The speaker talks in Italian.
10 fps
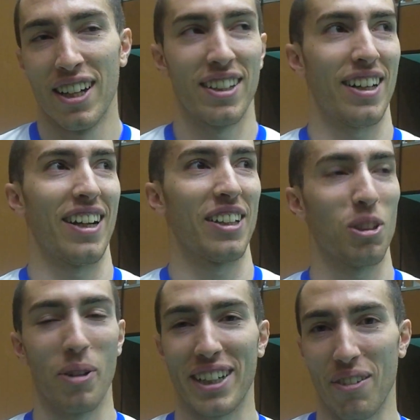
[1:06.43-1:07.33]
E
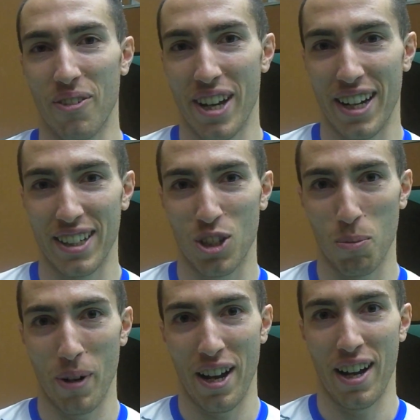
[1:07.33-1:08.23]
Draghetto perché mi viene,
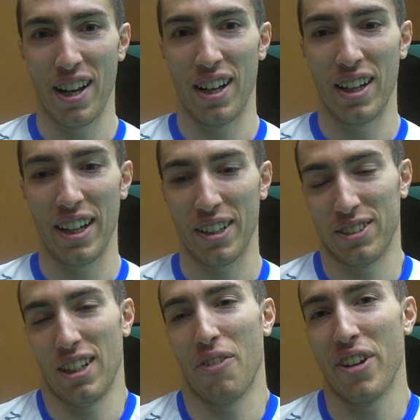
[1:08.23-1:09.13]
insomma, ecco,
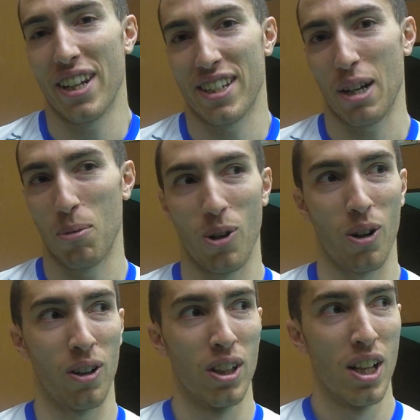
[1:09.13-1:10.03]
alla fine
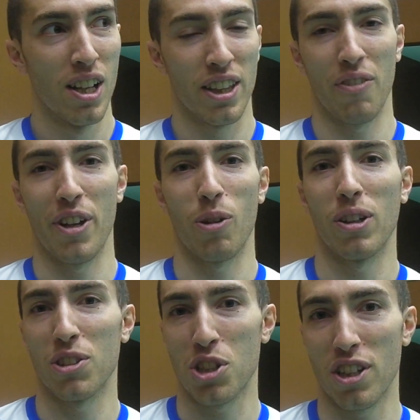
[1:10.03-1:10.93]
siamo davvero,
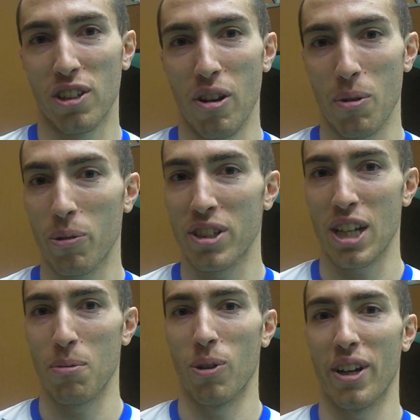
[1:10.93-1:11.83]
quando ci ritroviamo qui
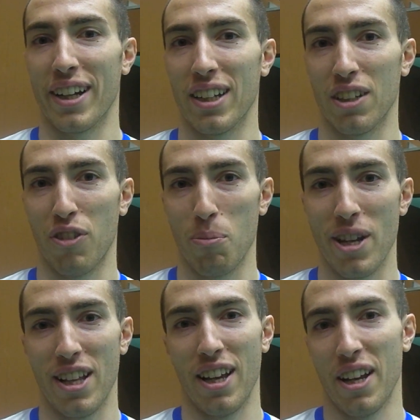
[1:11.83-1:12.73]
siamo una grande
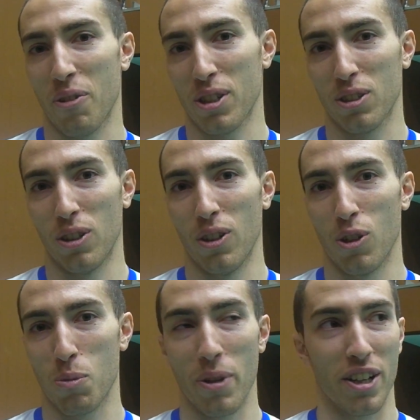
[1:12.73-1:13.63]
famiglia e questo è
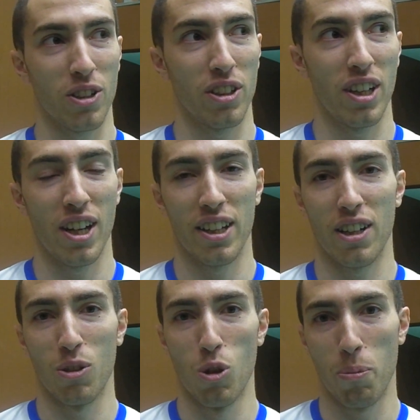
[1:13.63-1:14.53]
lo spirito di,
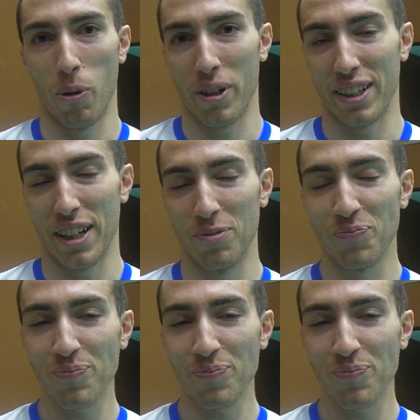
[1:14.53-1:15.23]
del gruppo, quindi